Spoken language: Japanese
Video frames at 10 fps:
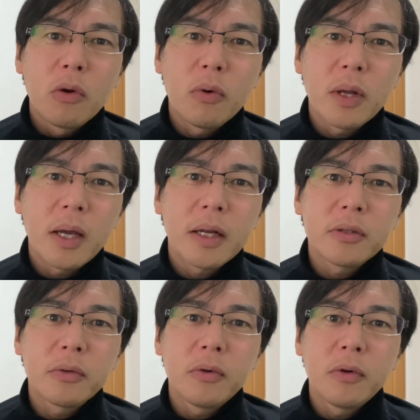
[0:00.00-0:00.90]
これから
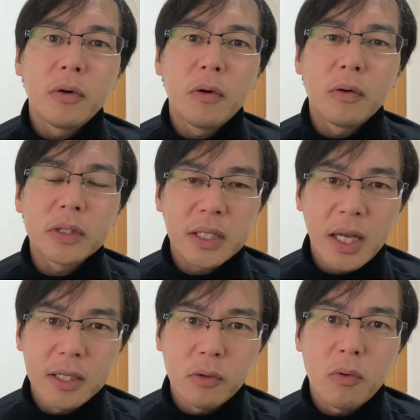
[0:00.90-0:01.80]
その機
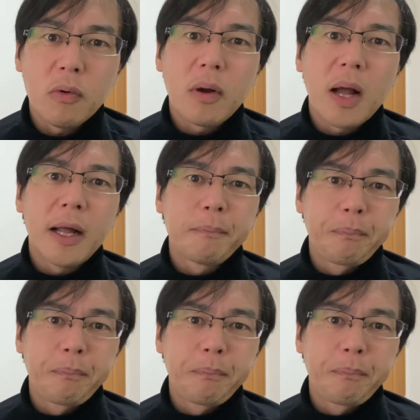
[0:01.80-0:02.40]
械の方が、